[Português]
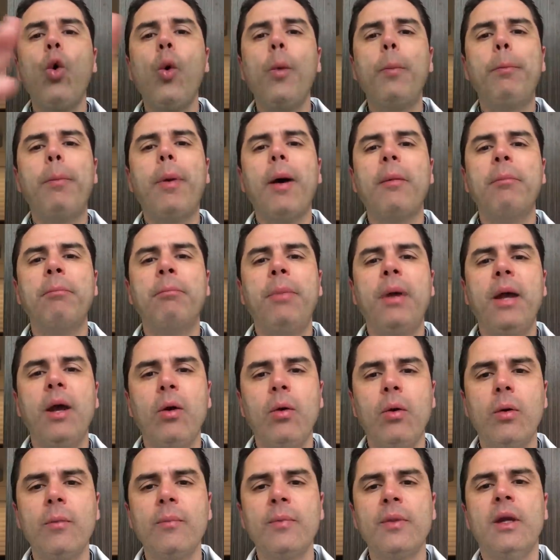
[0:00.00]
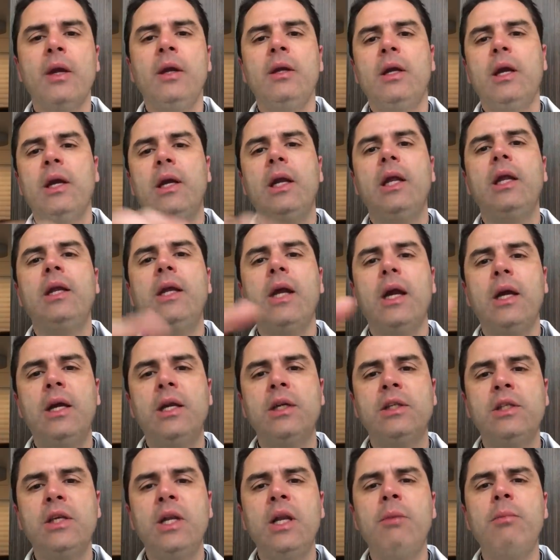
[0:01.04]
o papel, que é aquele que
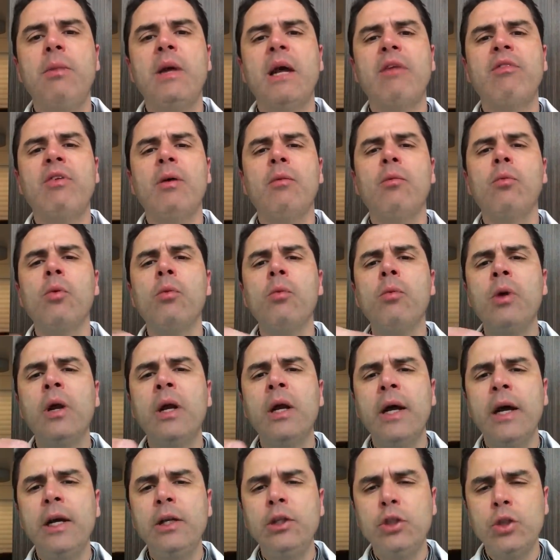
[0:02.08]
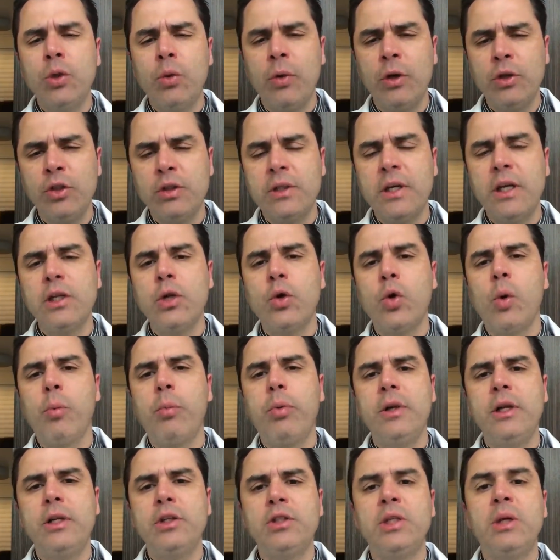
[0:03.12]
aquecia liberava grande quantidade de
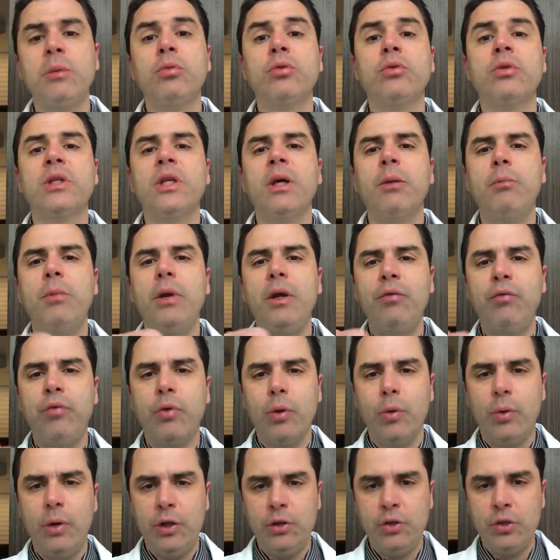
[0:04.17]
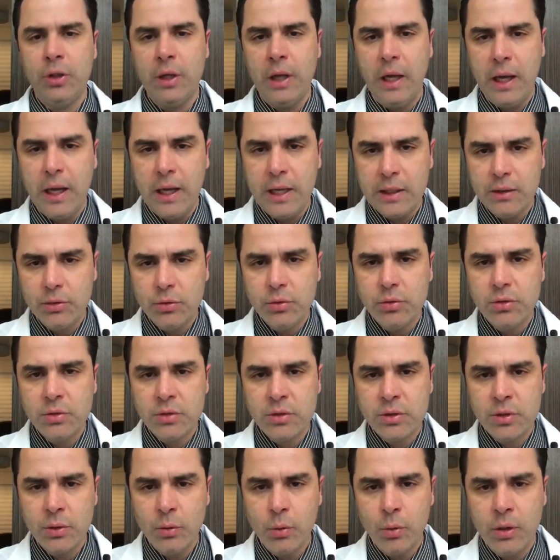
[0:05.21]
componentes químicos, também foram
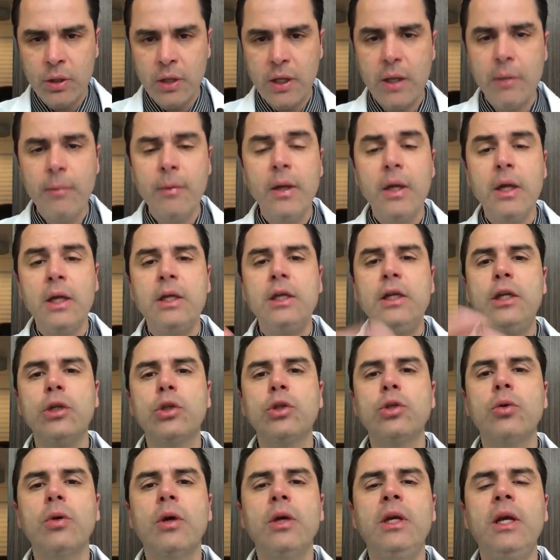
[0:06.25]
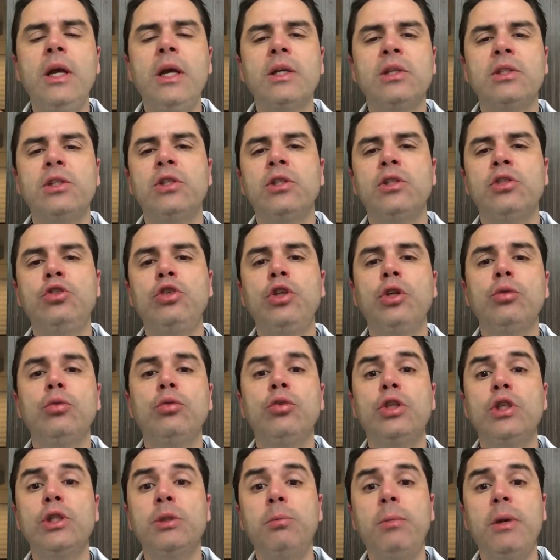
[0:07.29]
retirados, ok? E isso aí, esses
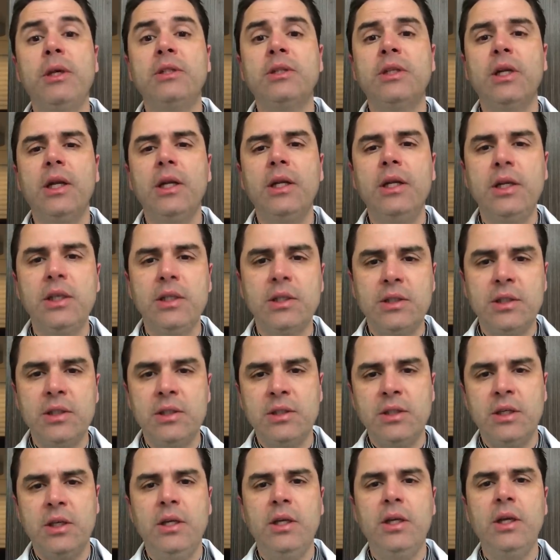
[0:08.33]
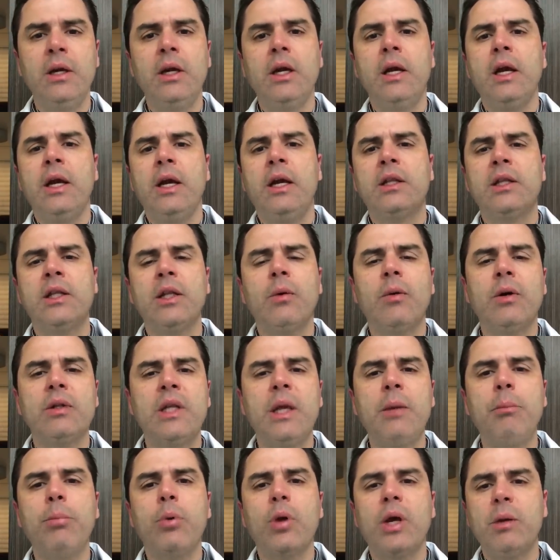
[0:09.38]
ditos especialistas aí, que estão
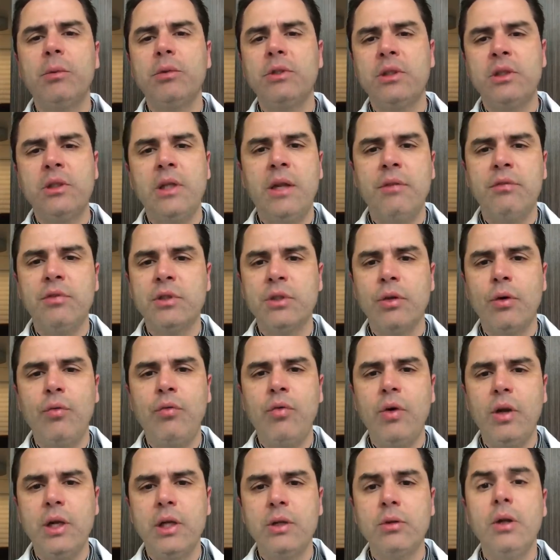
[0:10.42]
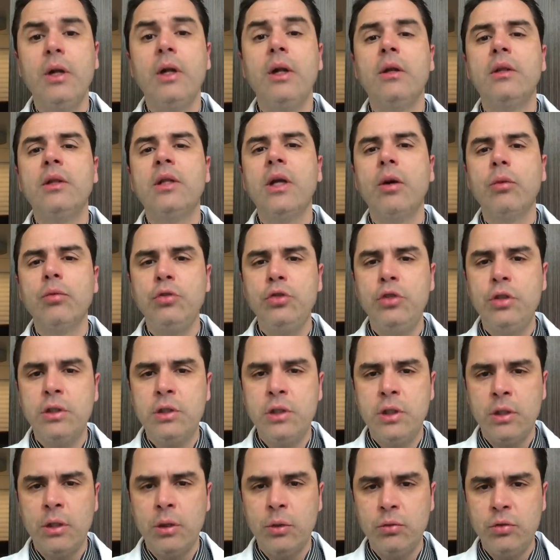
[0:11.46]
até em programas de televisão falando, não,
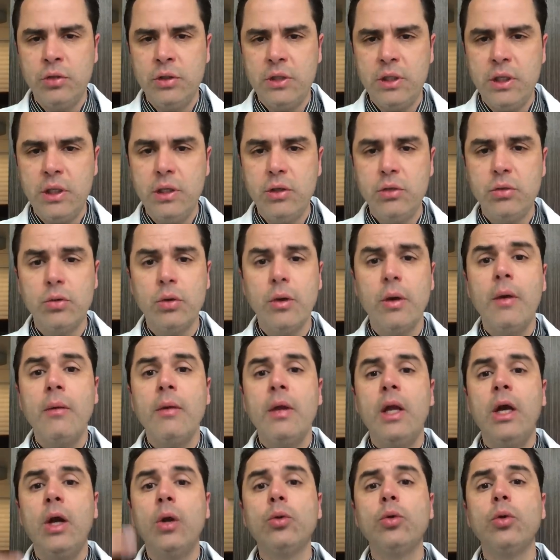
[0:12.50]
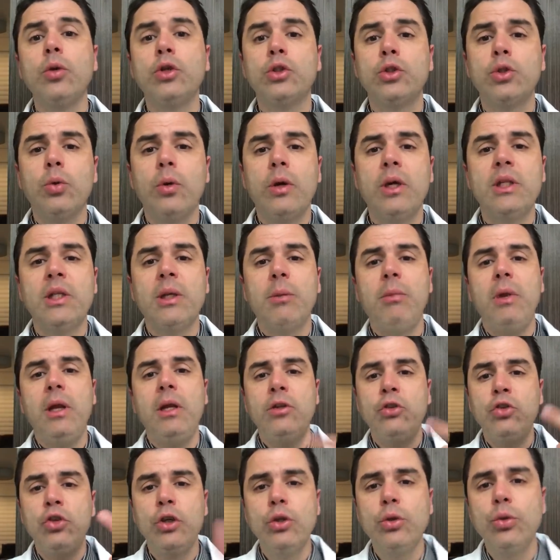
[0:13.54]
não dizem isso. Eu não estou aqui
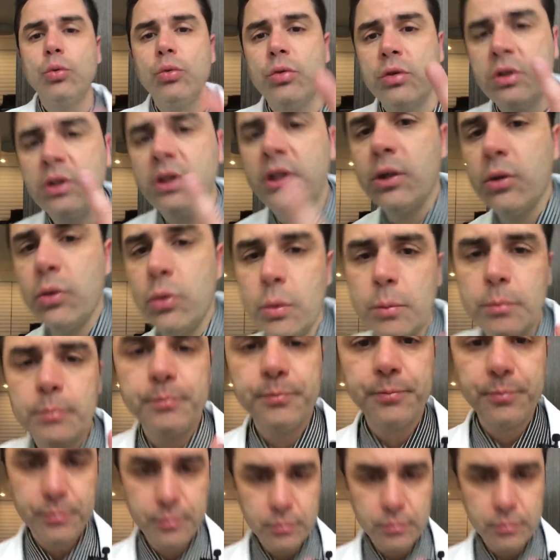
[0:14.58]
também te induzindo